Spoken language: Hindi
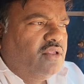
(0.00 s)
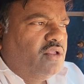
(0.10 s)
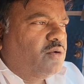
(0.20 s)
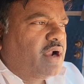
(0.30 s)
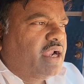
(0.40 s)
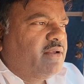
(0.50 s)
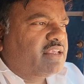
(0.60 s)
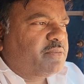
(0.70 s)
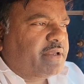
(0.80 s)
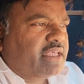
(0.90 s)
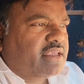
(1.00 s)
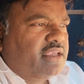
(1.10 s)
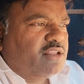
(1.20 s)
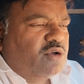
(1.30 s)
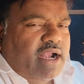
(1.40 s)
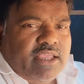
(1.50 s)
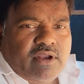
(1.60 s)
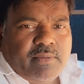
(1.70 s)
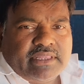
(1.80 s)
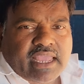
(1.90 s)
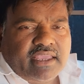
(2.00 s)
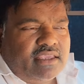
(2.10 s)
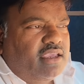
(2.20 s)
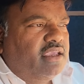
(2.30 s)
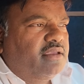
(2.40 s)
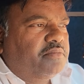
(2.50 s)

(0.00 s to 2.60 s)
तो गाड़ी वाला से पता किए तो गाड़ी वाला बताया कि